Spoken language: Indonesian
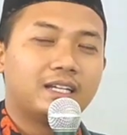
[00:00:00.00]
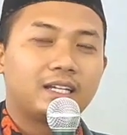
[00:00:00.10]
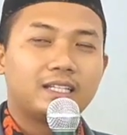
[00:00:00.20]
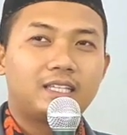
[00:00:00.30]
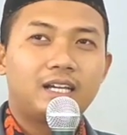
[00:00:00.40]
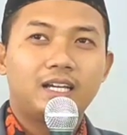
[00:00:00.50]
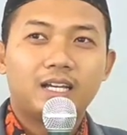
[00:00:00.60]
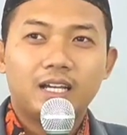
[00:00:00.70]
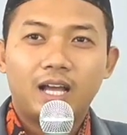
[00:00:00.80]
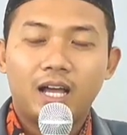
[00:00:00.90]
Kita
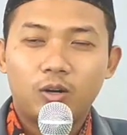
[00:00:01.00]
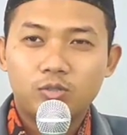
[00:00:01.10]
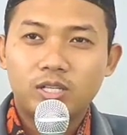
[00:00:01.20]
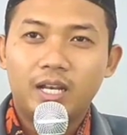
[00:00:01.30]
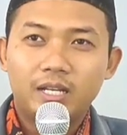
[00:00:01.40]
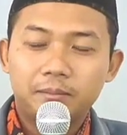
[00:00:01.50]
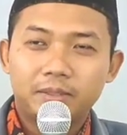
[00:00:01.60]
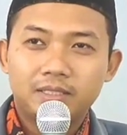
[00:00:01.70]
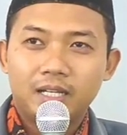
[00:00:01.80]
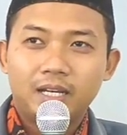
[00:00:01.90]
harus saling
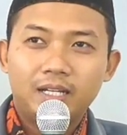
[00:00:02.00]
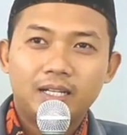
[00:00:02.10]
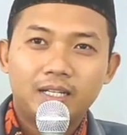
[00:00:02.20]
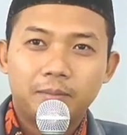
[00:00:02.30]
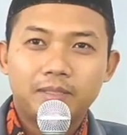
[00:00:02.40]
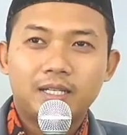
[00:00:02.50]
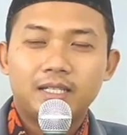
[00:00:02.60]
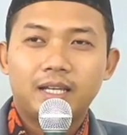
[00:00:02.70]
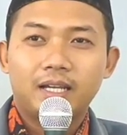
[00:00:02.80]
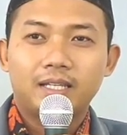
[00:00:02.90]
menyayangi
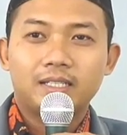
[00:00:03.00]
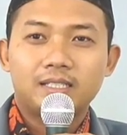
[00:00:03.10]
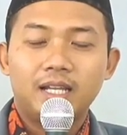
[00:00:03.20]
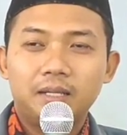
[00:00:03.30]
menyayangi saling